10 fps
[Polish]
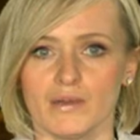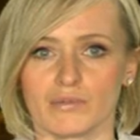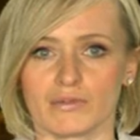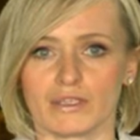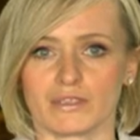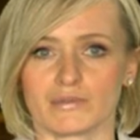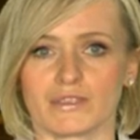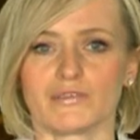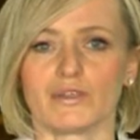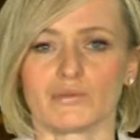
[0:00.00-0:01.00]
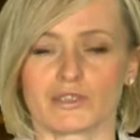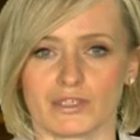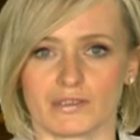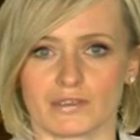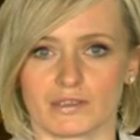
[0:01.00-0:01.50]
Był jednym z niewielu
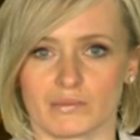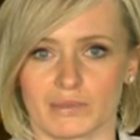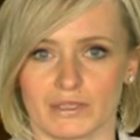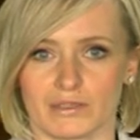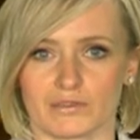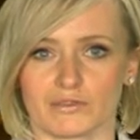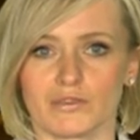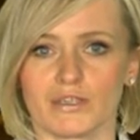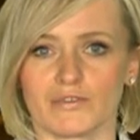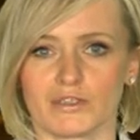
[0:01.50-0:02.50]
żyjących kombatantów II